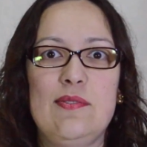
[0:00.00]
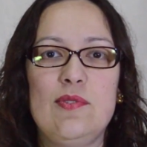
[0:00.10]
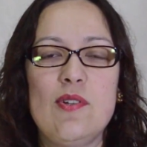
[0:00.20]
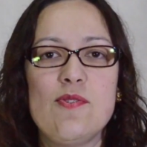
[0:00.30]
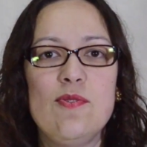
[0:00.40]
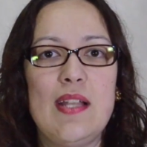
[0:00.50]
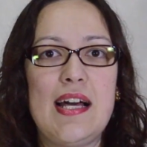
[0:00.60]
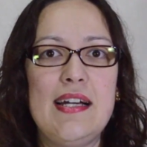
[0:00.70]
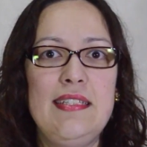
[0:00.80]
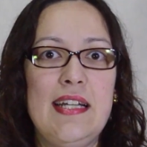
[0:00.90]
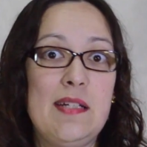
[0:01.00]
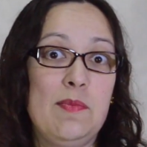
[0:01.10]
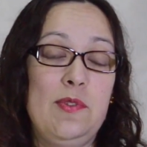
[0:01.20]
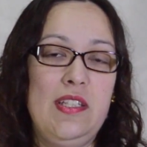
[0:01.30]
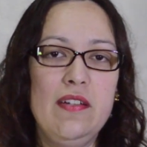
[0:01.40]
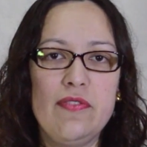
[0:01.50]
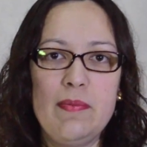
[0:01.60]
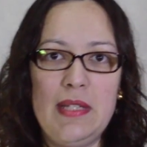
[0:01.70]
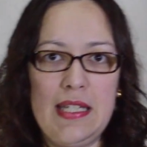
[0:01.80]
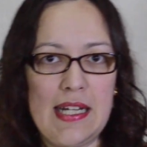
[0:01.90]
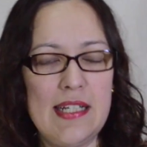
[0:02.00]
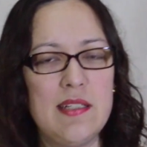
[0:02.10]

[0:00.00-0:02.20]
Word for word: o nosso lar e a harmonia familiar,